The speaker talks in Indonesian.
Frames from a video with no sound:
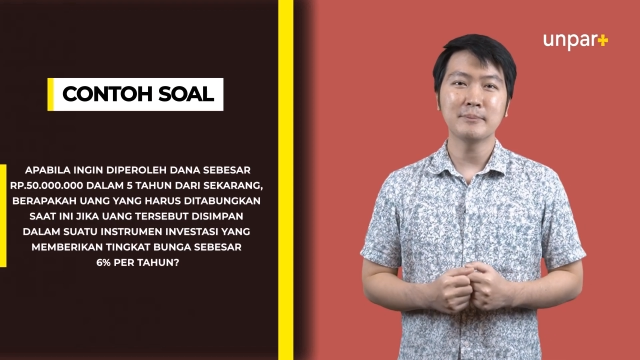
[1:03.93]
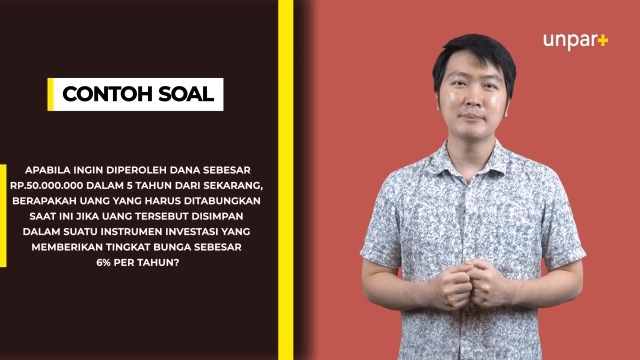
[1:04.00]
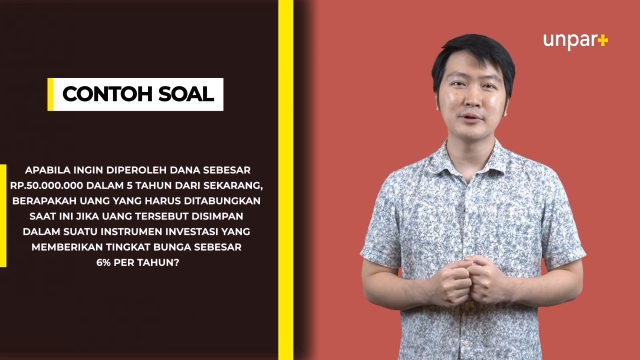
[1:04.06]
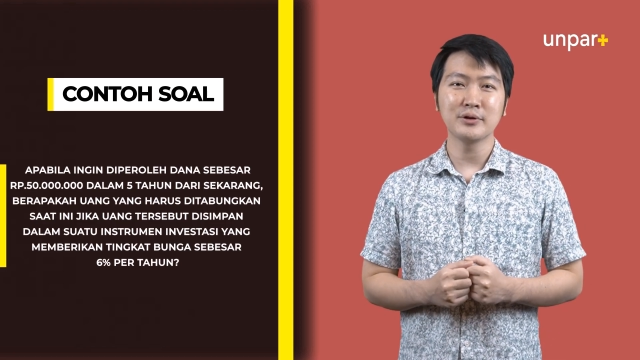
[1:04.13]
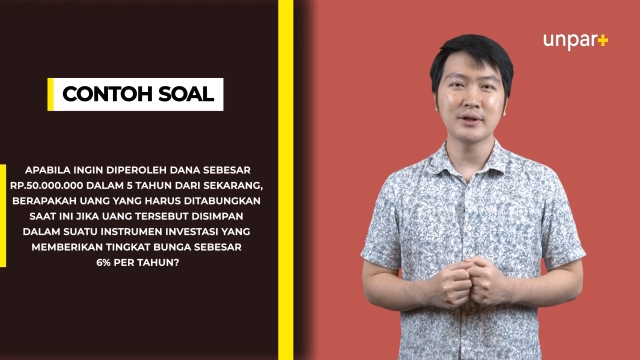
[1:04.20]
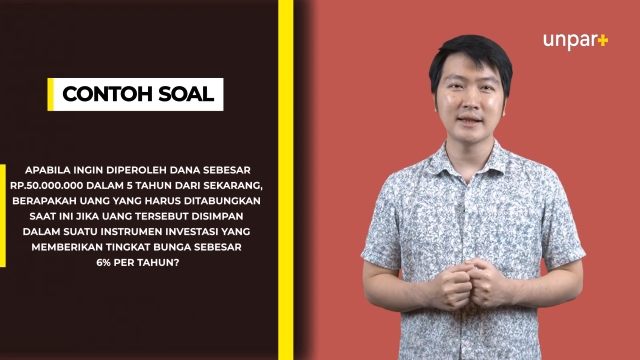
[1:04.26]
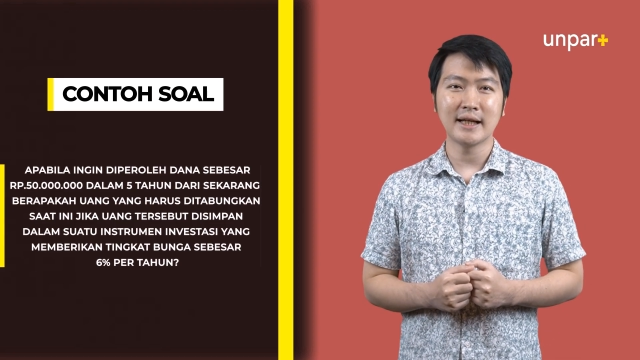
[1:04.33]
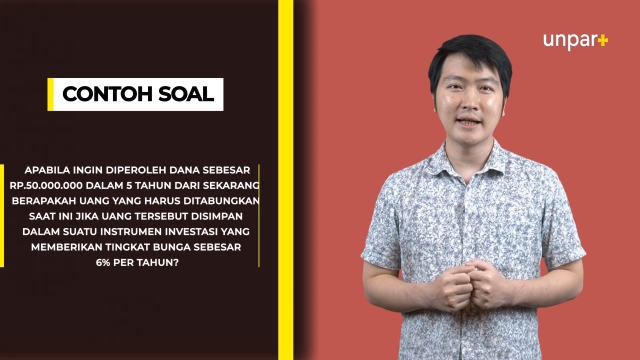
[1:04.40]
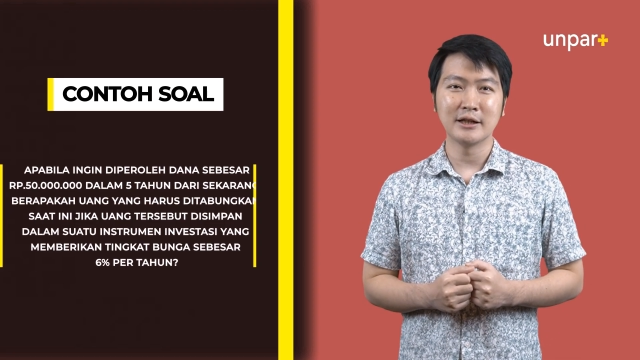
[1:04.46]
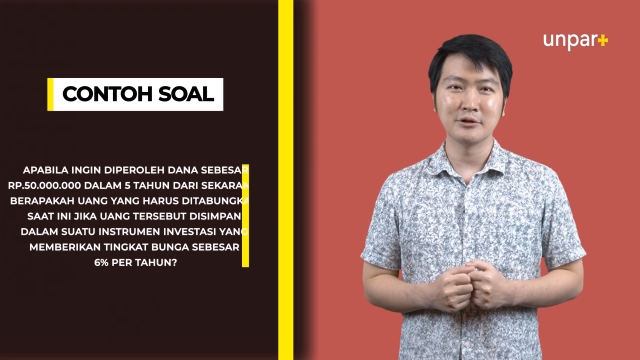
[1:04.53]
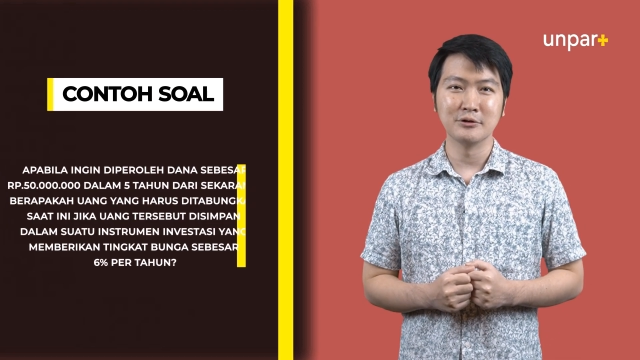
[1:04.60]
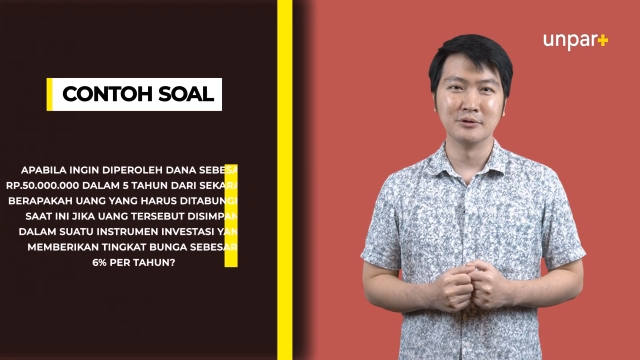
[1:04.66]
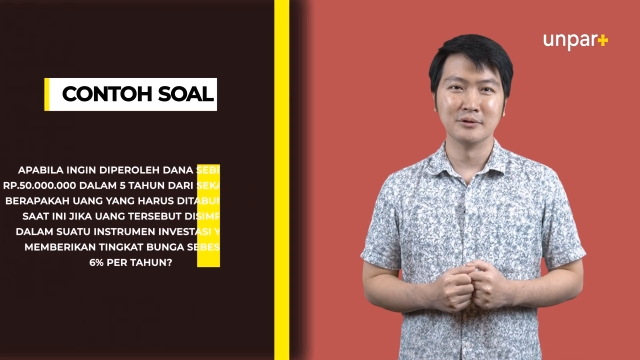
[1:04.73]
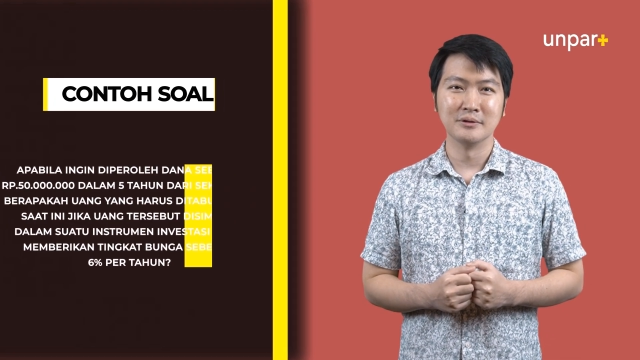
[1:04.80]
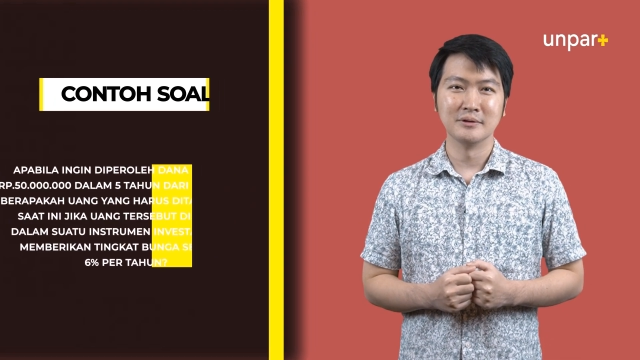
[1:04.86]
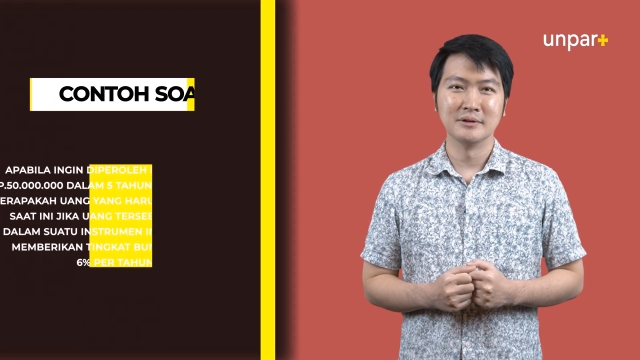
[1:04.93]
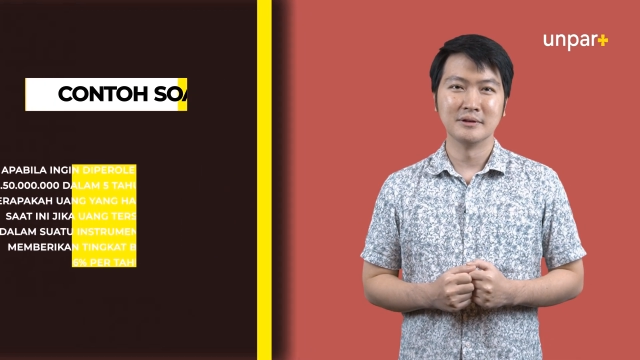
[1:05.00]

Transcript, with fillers: yang perlu kita hitung?